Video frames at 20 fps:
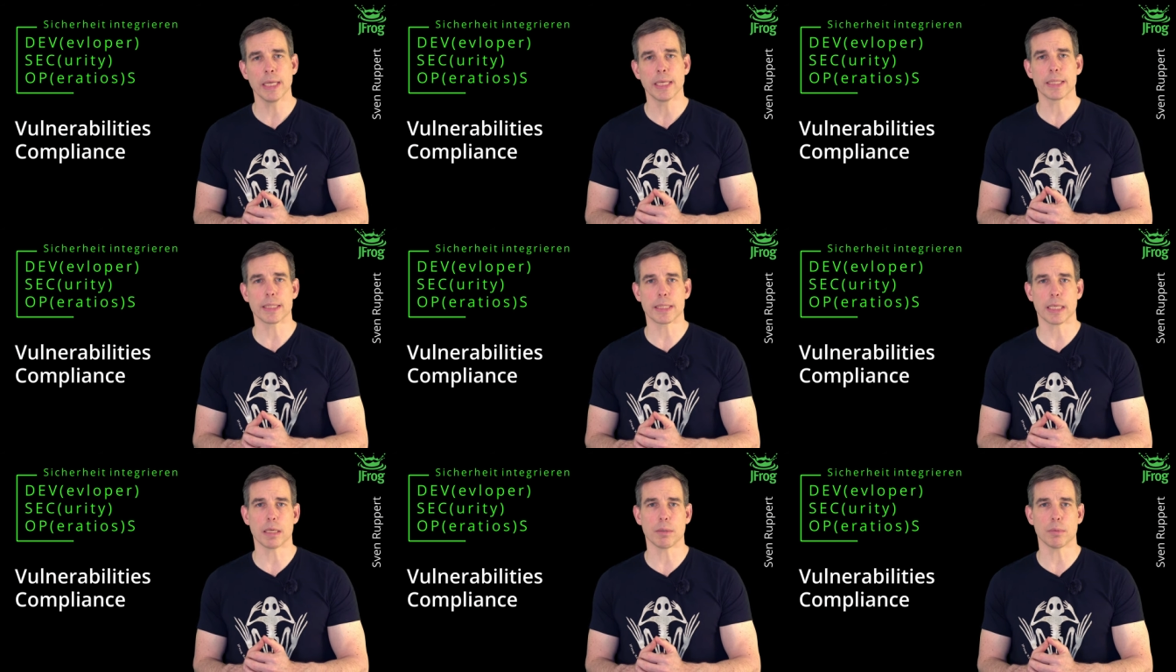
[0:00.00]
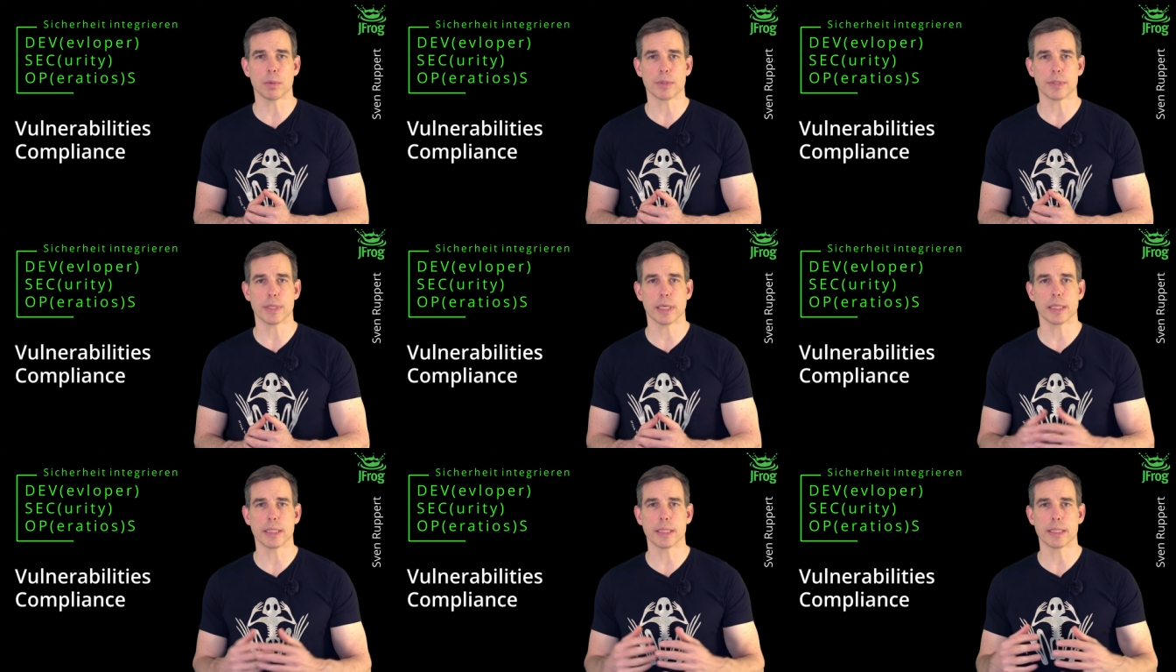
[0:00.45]
Es kann aber auch
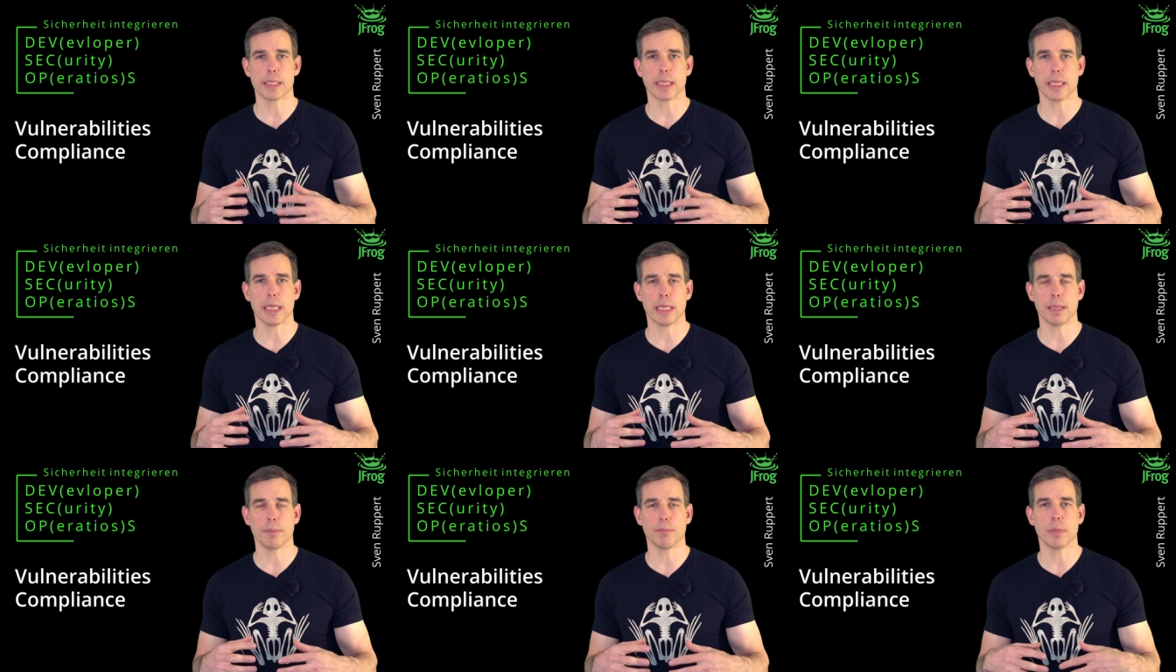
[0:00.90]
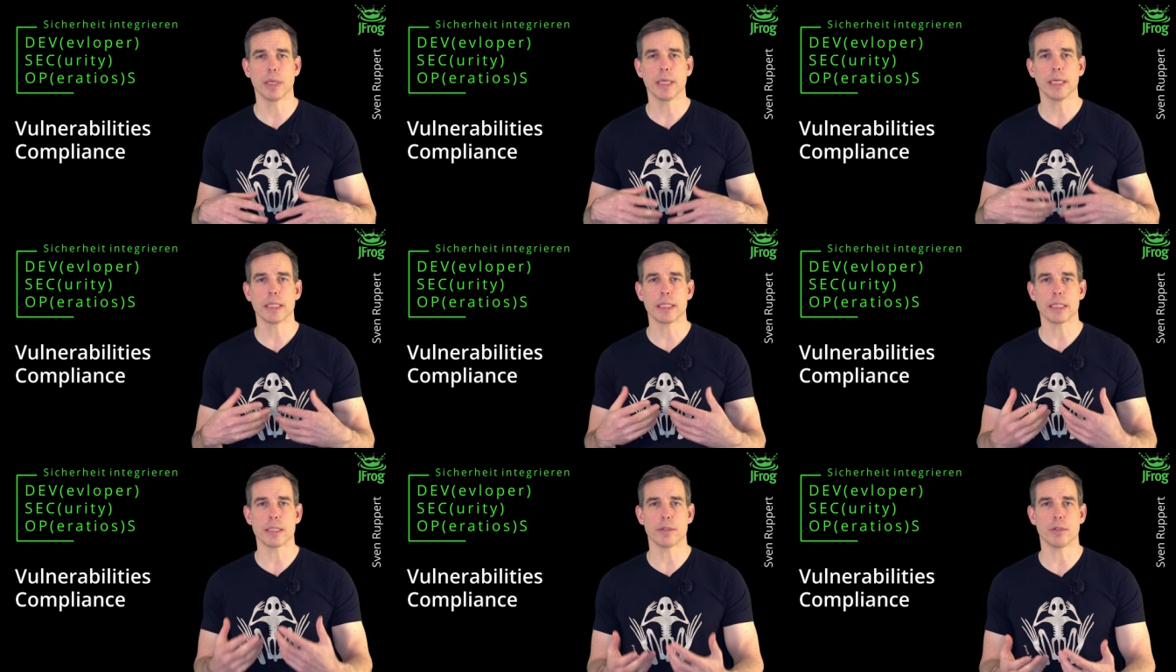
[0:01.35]
sein, dass ich eben
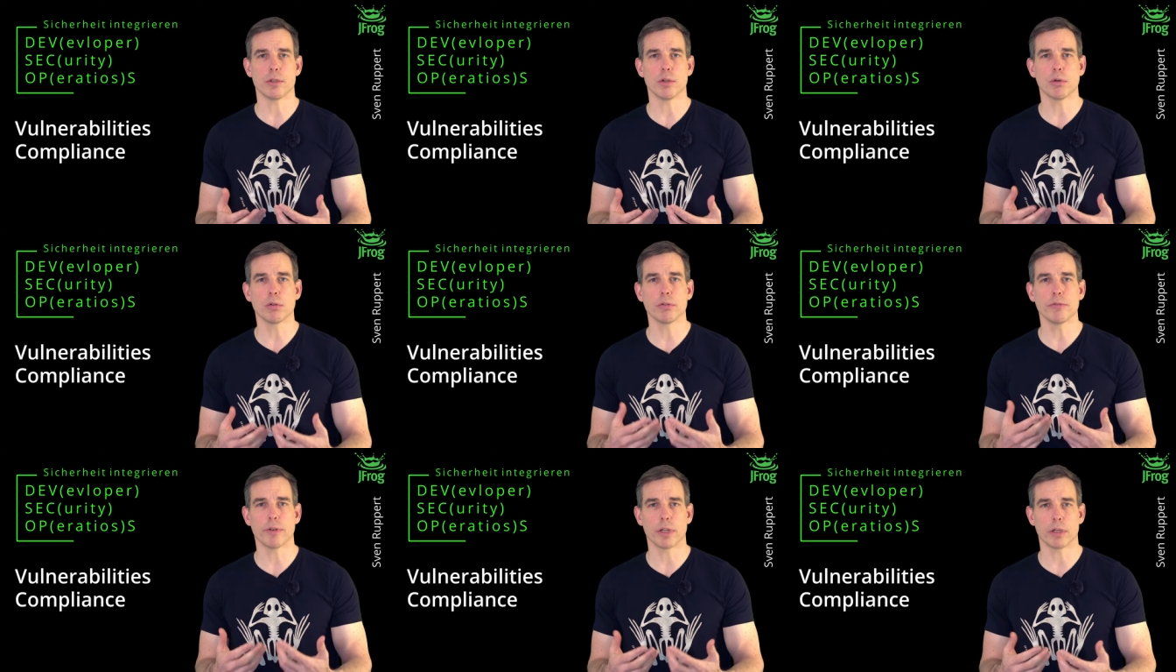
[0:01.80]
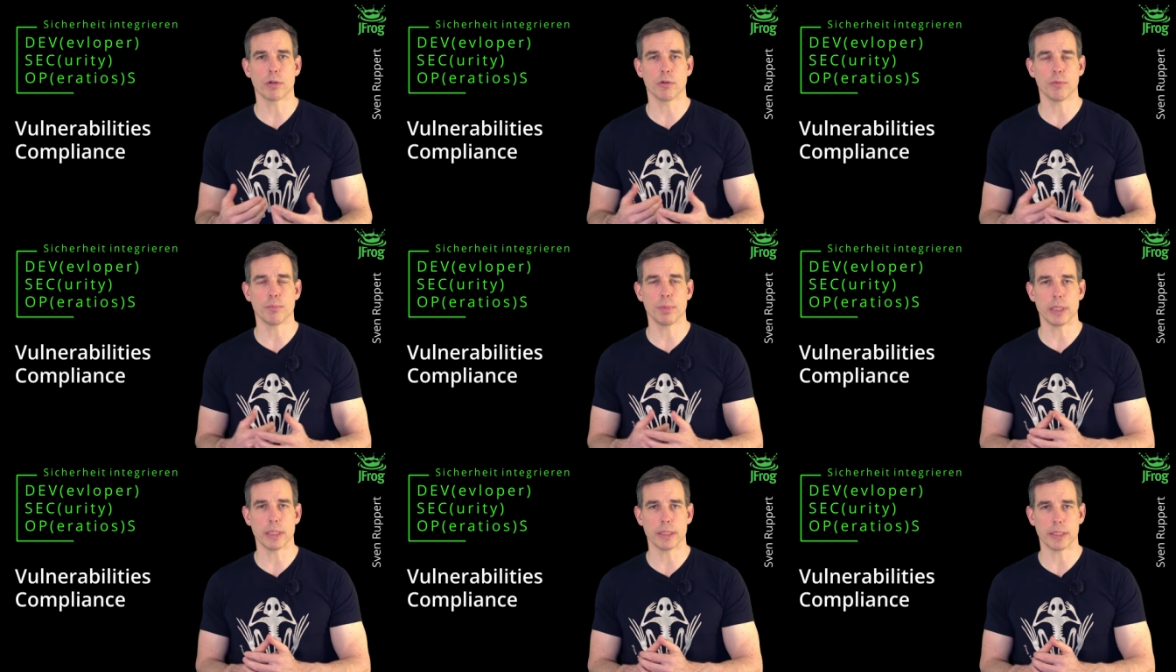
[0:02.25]
diese Known
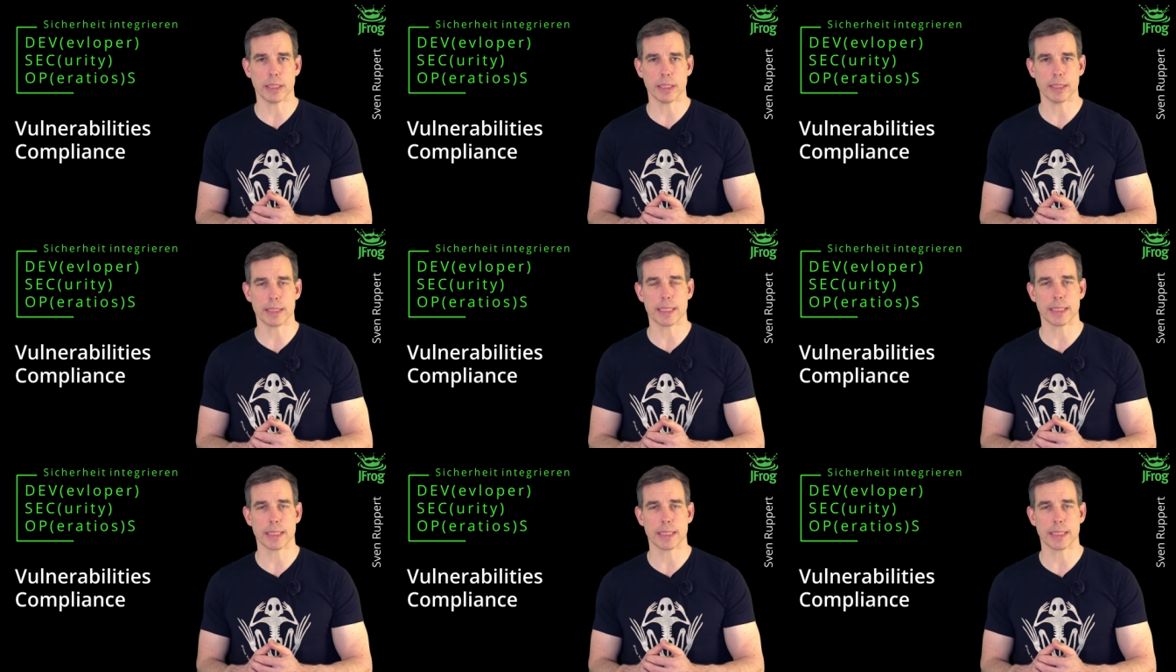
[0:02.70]
Vulnerabilities,